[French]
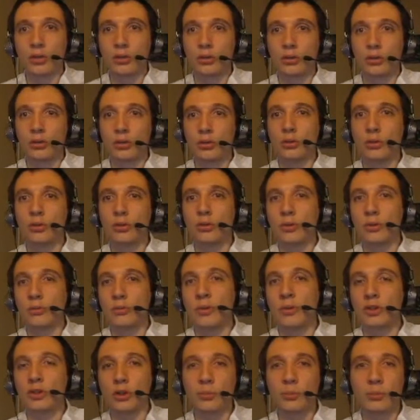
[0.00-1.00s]
de
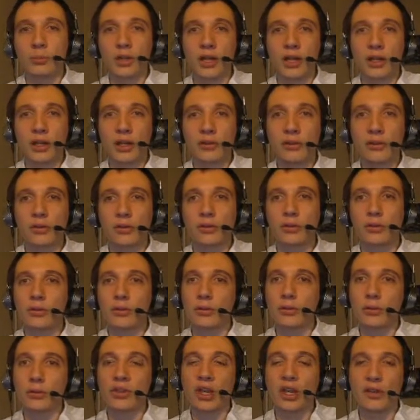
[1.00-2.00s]
mettre en place
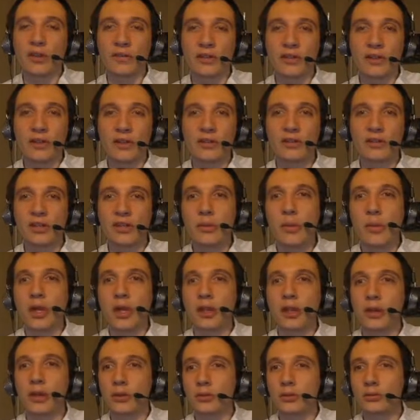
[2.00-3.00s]
le service
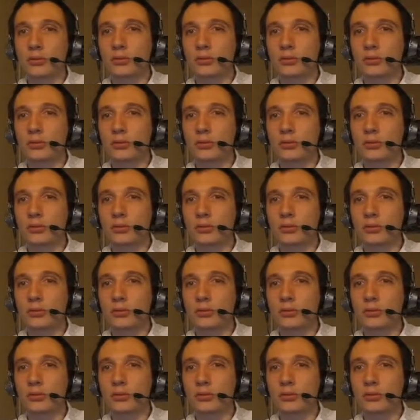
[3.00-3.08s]
d'email.